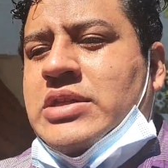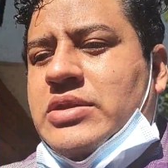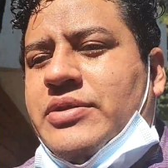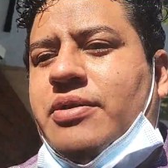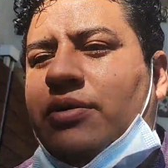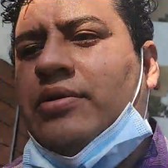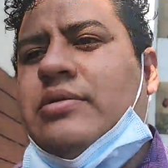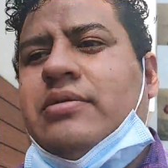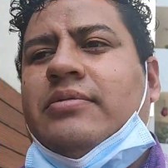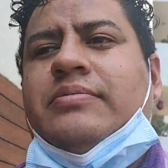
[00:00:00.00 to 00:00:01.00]
no
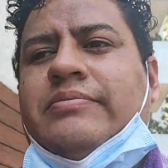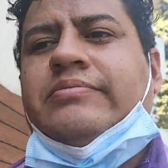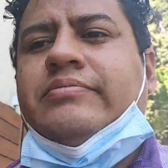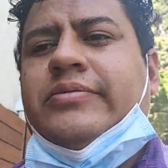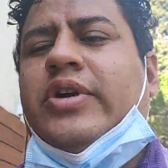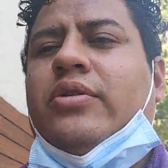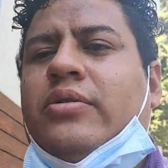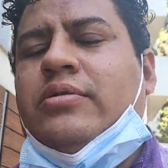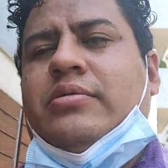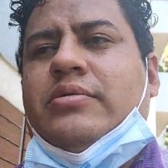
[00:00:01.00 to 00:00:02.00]
lo, no
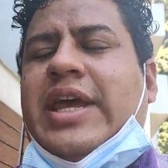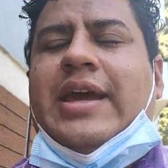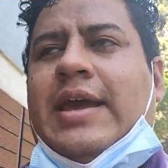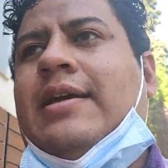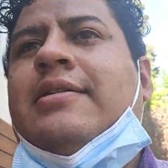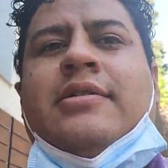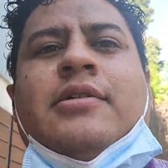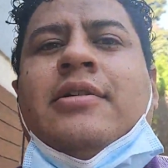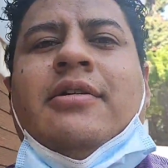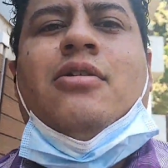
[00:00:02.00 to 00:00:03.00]
lo dejé,
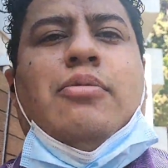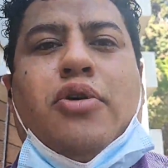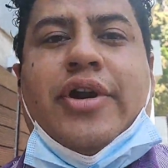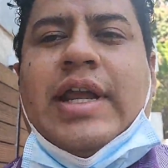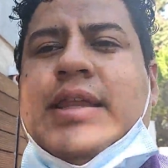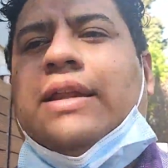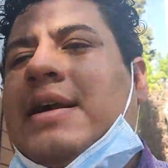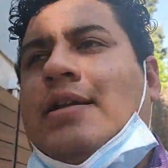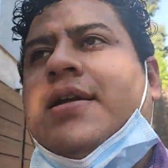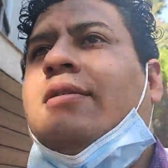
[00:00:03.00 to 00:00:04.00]
lo borré del
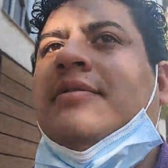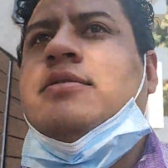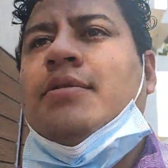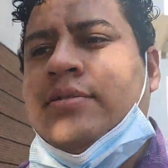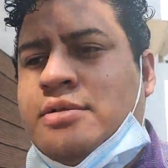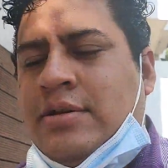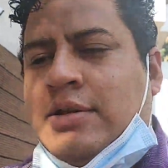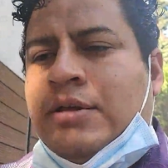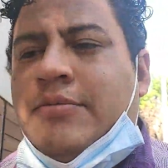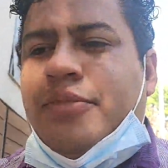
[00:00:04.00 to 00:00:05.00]
canal.
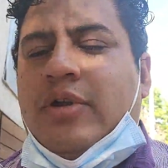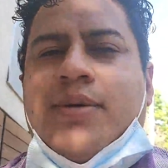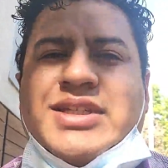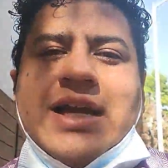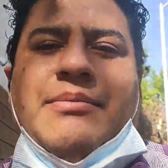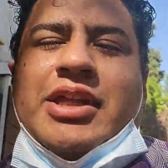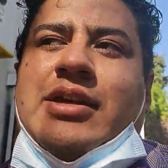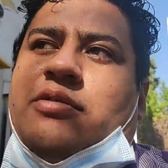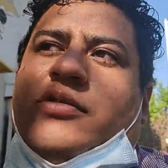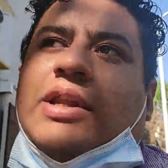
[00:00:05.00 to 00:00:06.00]
Pero
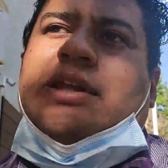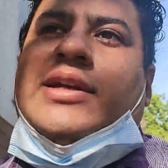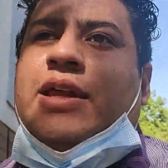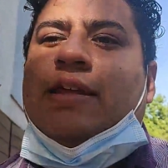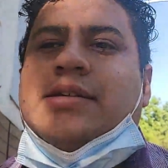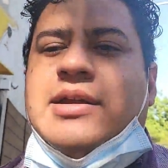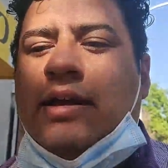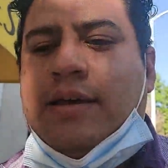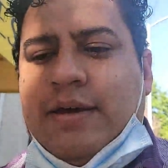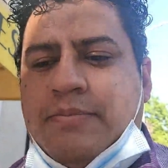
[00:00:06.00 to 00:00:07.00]
básicamente lo que les quería decir
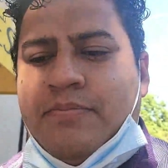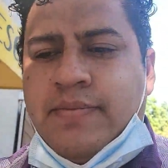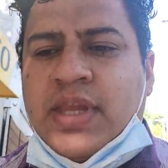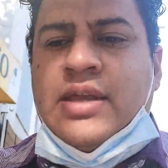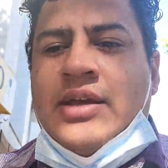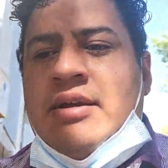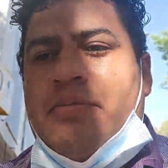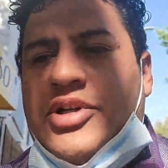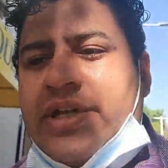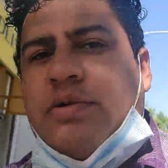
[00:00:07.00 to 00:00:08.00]
era que
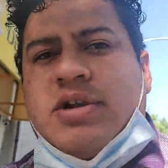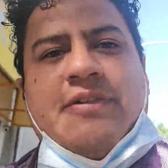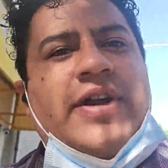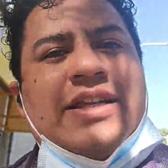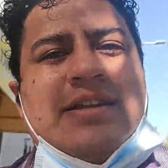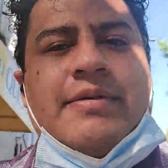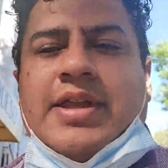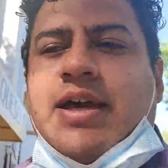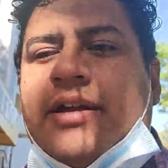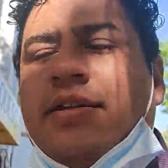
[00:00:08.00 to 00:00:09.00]
Pasaran una feliz
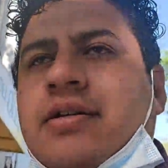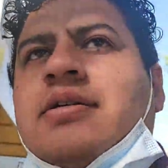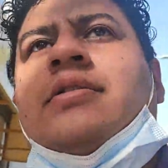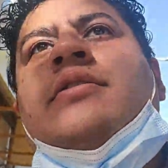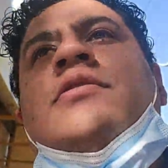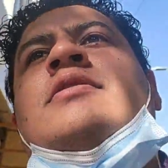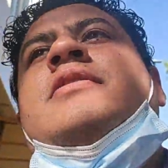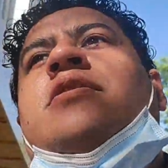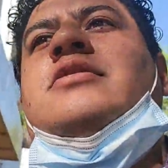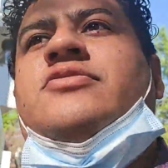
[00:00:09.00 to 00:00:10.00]
Navidad,
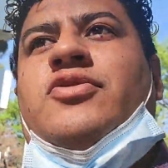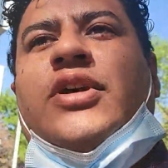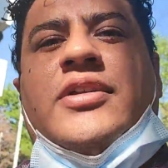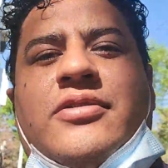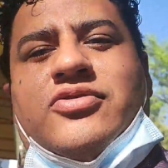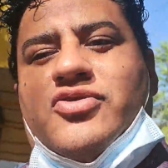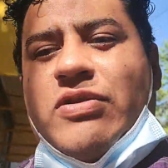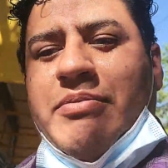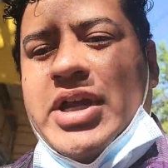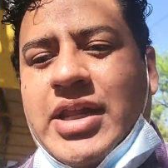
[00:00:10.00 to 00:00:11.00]
disfrutaran con sus
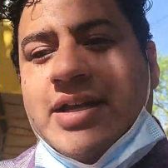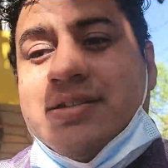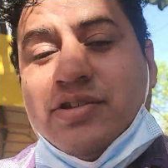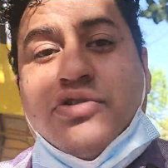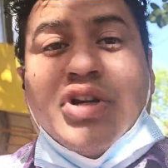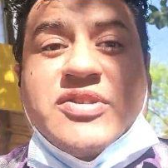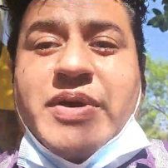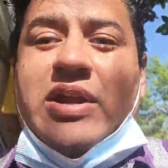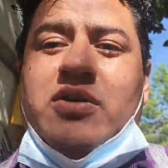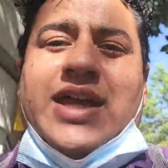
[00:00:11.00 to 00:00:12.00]
familias. Yo
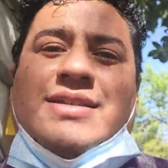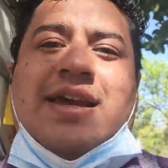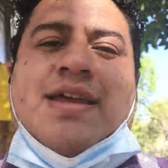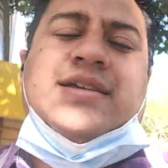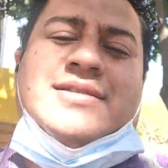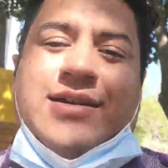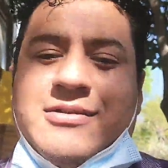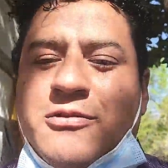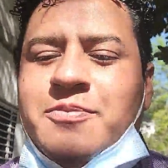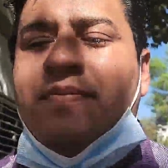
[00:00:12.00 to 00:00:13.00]
espero que así haya
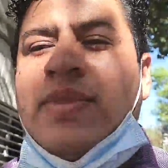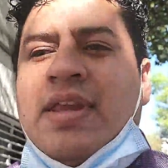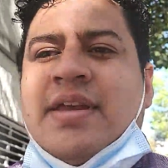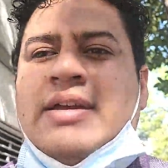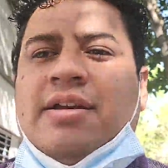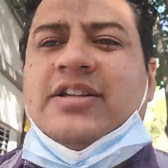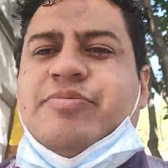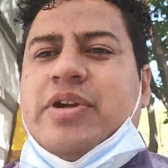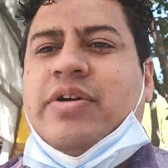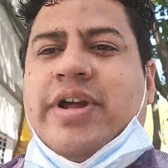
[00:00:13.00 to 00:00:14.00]
sido.
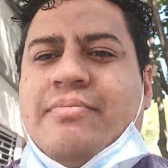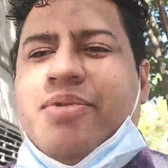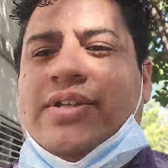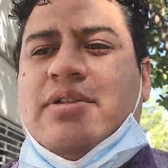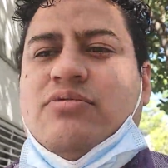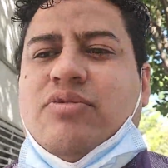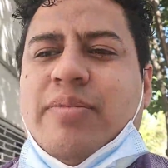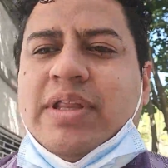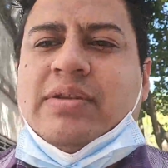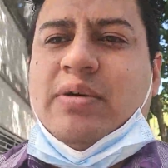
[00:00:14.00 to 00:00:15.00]
Espero que hayan pasado un
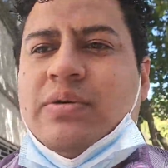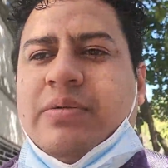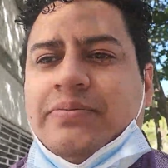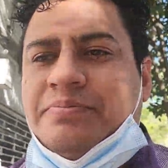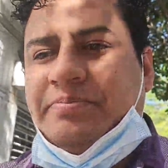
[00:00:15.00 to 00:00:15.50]
momento